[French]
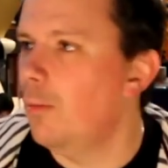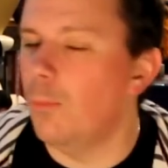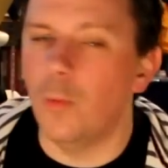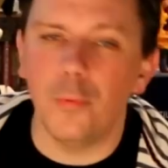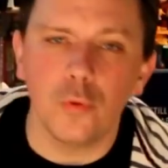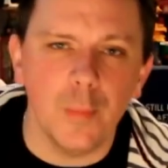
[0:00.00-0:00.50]

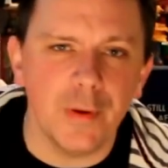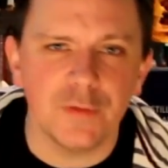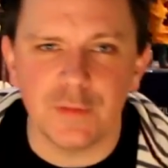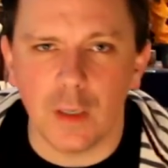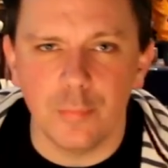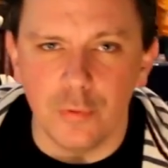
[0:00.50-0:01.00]
Bon, pourquoi pas,
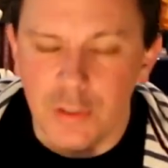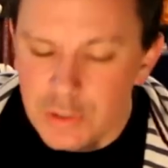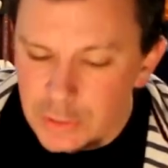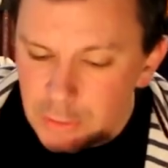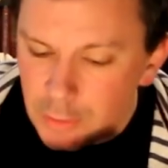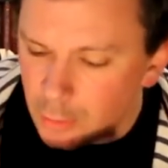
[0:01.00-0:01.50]
c'est un peu
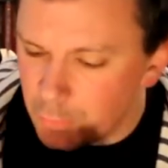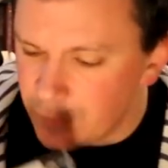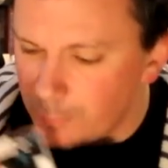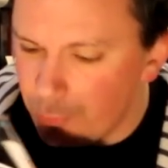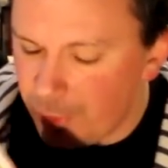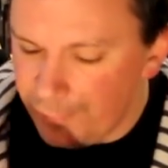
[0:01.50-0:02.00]
léger, euh,
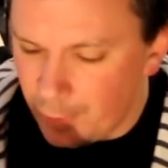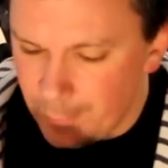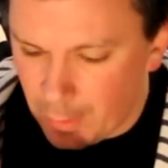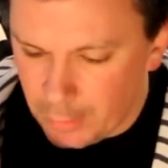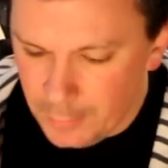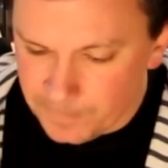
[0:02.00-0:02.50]
ça pourrait faire
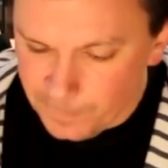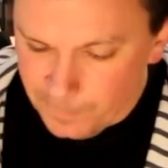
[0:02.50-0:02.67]
marrer.